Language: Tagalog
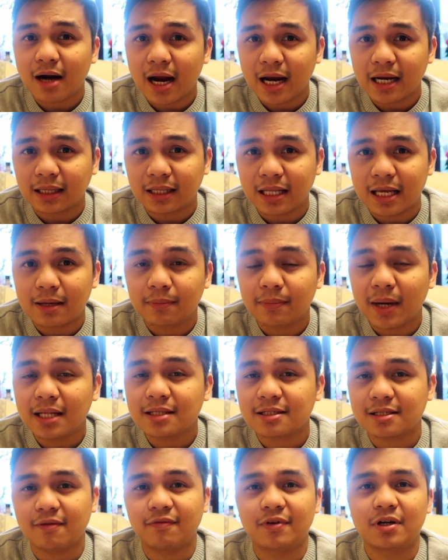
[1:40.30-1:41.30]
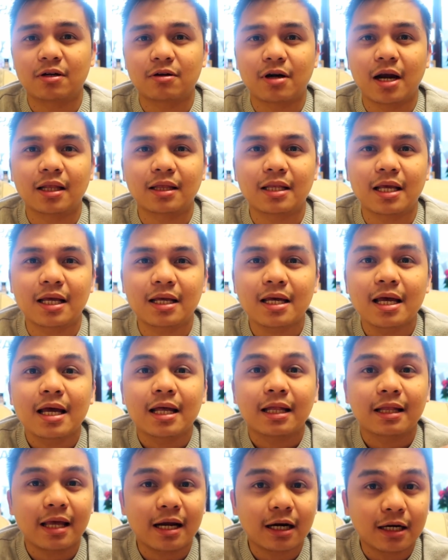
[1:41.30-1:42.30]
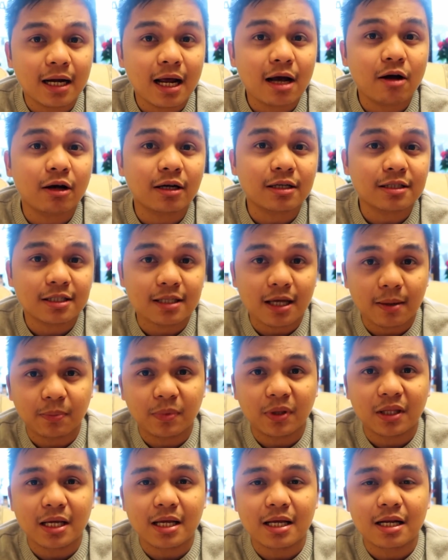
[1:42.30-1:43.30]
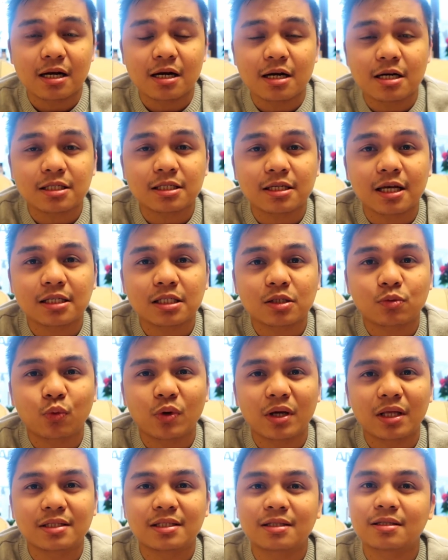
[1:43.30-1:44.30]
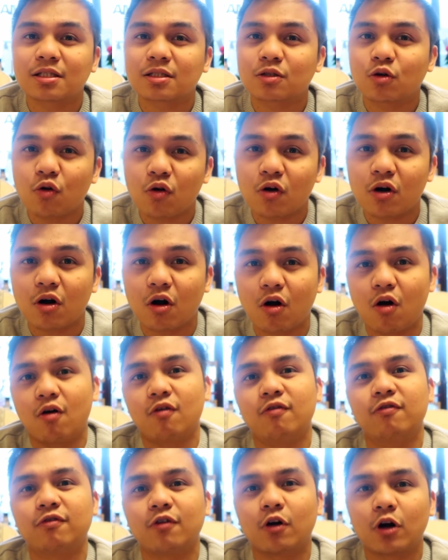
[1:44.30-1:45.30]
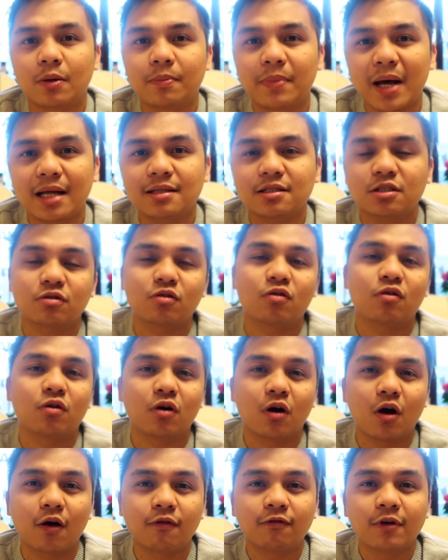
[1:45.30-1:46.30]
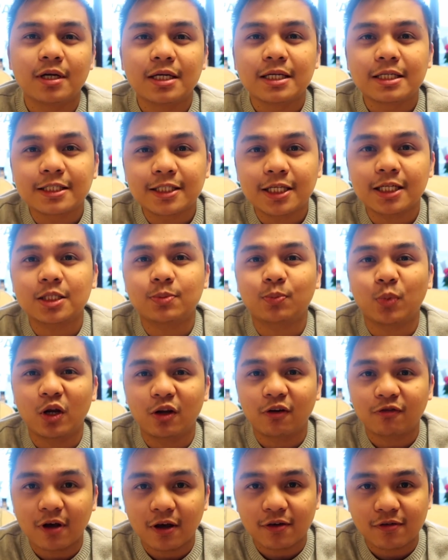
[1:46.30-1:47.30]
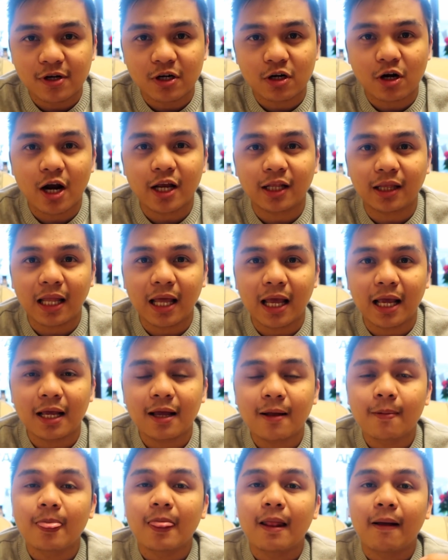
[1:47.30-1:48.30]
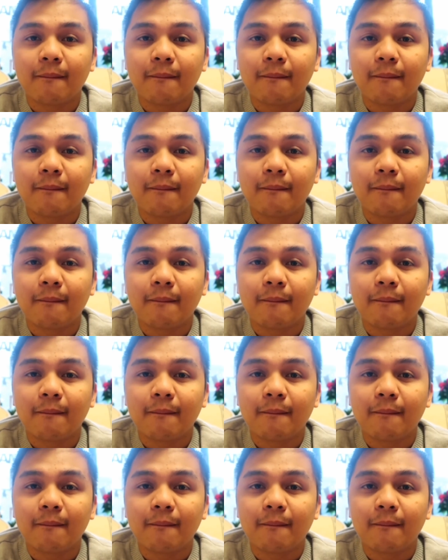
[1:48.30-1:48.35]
writing, band 7 writing, they are now accepting nurses with score of or a band score of 6.5 in writing